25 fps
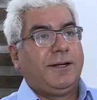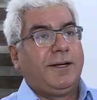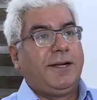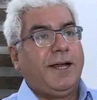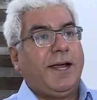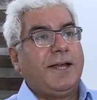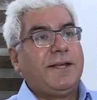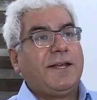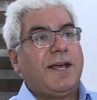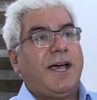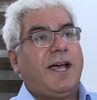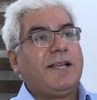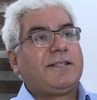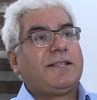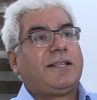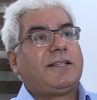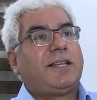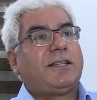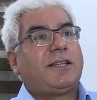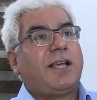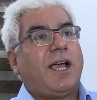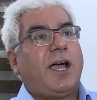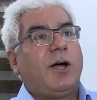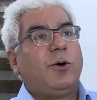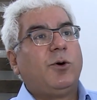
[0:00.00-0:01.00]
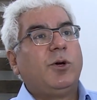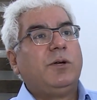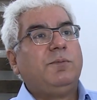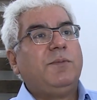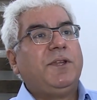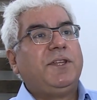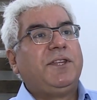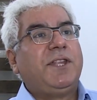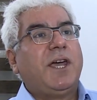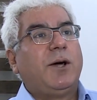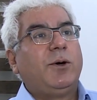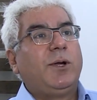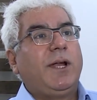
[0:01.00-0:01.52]
لأنها ستتحول
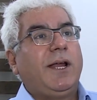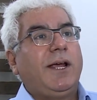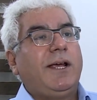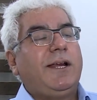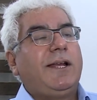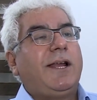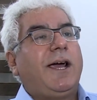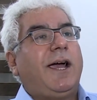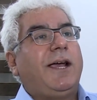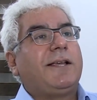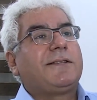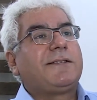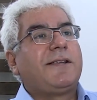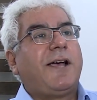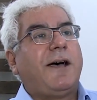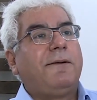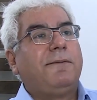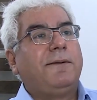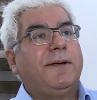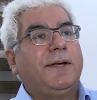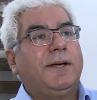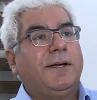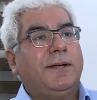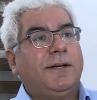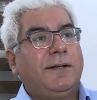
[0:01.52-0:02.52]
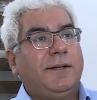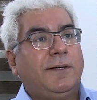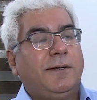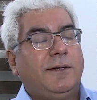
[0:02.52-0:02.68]
من دولة إلى عصابة